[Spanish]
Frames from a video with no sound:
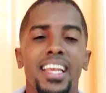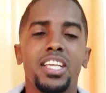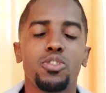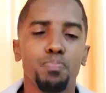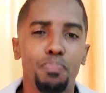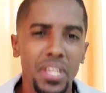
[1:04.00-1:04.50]
el
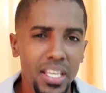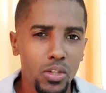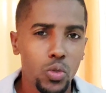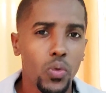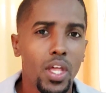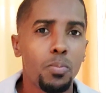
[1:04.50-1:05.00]

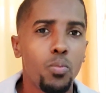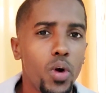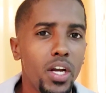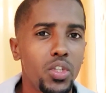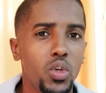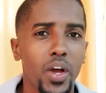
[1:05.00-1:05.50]
espíritu del
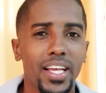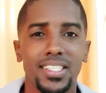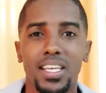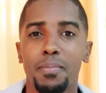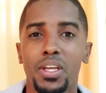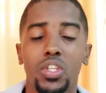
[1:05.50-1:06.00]
muerto que
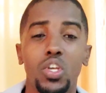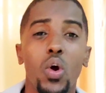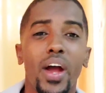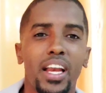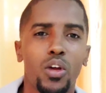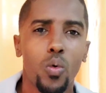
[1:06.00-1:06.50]
se
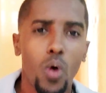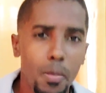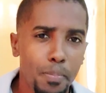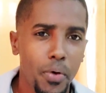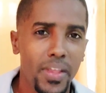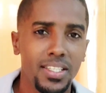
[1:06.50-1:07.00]
metió en el
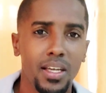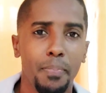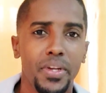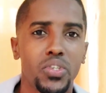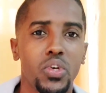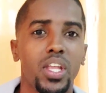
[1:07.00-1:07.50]
cuerpo de
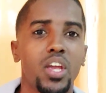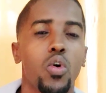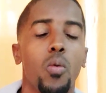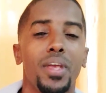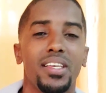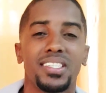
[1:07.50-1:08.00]
esa persona y
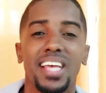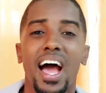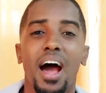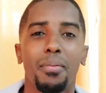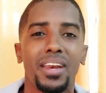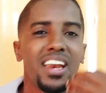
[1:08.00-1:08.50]
comienza
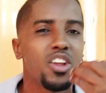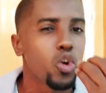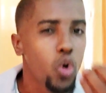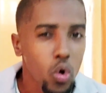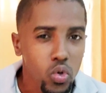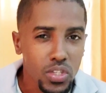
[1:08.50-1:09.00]
a
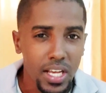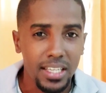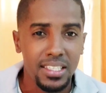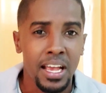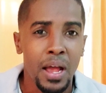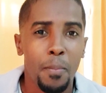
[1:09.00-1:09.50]
hablar
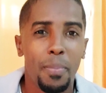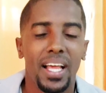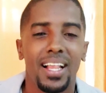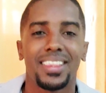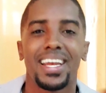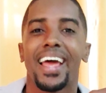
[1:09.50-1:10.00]
cosas
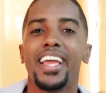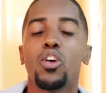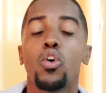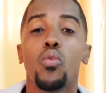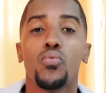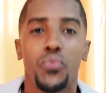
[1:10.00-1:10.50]
para
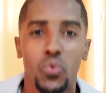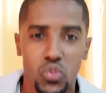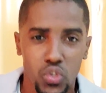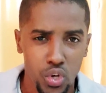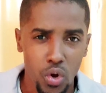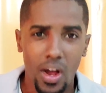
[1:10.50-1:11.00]
traer
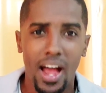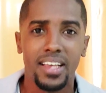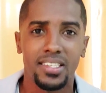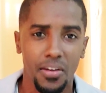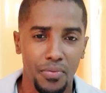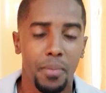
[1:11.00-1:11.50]
confusión
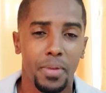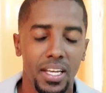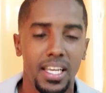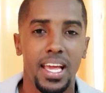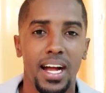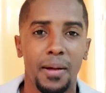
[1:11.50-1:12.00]
a esa
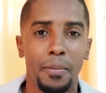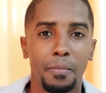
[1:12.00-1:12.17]
familia.